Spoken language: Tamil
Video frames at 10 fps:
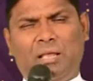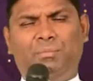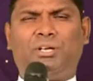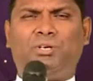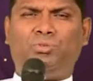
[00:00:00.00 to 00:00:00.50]

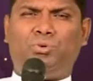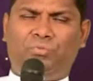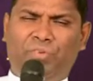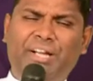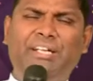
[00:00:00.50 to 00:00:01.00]
நமக்கென்று
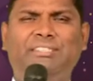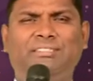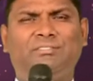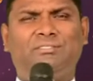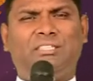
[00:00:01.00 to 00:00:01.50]
ஒரு வீடு
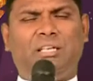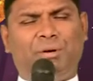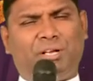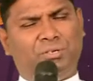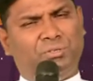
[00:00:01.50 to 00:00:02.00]

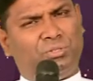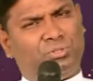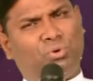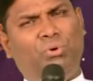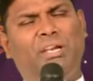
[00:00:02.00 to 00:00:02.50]
நமக்கென்று ஒரு
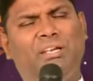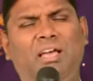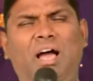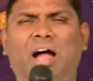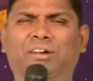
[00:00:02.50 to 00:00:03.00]
தொழில்
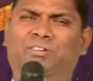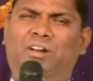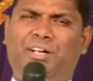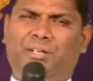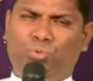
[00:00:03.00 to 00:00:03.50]

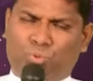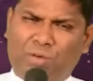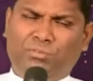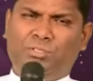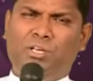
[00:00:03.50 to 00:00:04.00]
அன்றாடம்
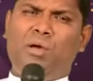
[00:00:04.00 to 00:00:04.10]
உணவு